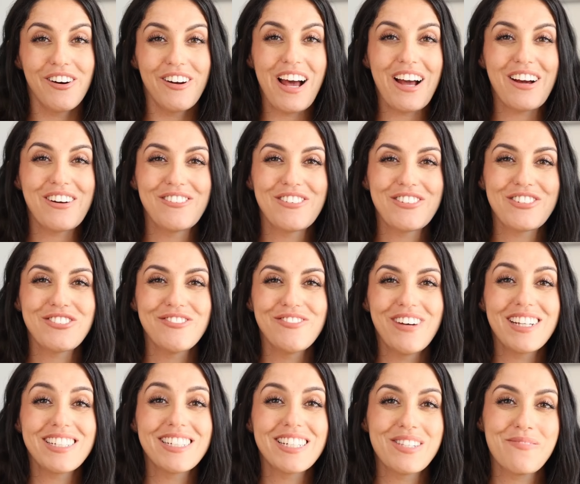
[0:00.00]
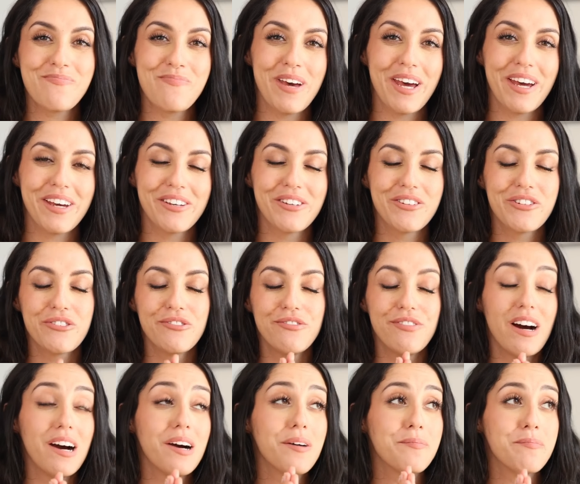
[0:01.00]
Voilà comment tu vas J'espère que tu
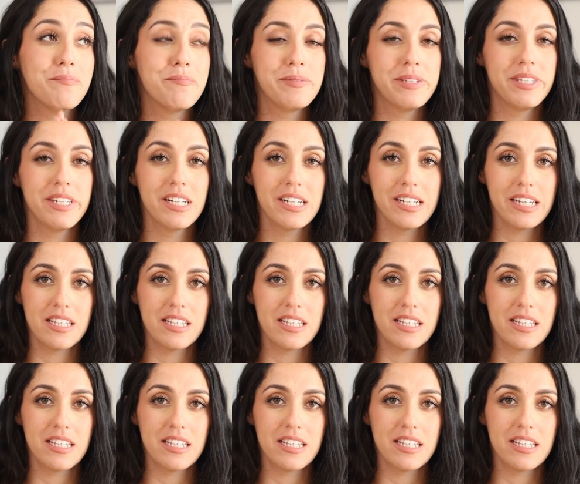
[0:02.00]
vas bien.